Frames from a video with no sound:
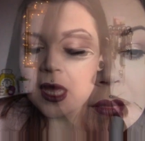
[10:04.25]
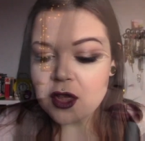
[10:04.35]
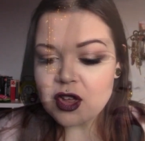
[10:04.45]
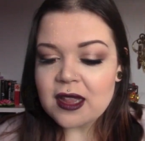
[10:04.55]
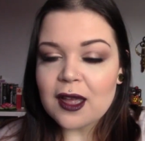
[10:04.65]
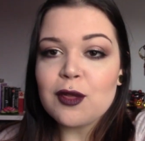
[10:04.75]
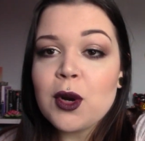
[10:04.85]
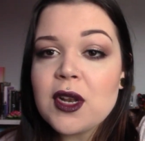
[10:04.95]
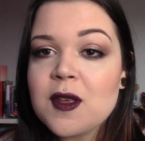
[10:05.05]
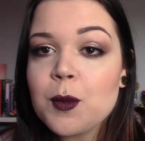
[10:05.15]
E já está,
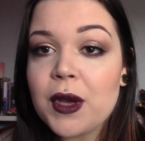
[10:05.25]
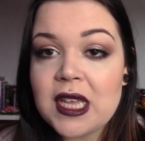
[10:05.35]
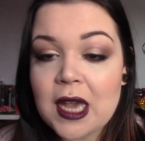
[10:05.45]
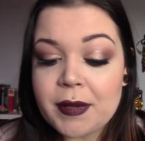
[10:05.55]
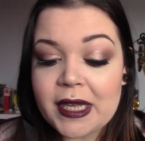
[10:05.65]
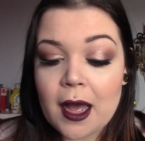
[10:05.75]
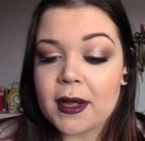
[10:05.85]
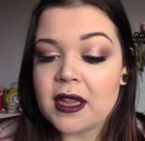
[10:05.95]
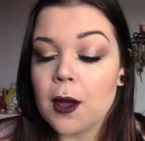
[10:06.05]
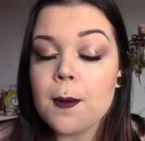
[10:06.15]
demora assim um bocadinho a aplicar
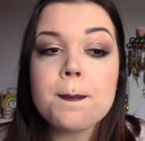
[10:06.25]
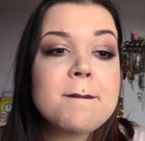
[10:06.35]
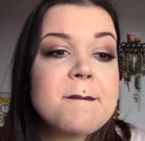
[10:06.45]
batom,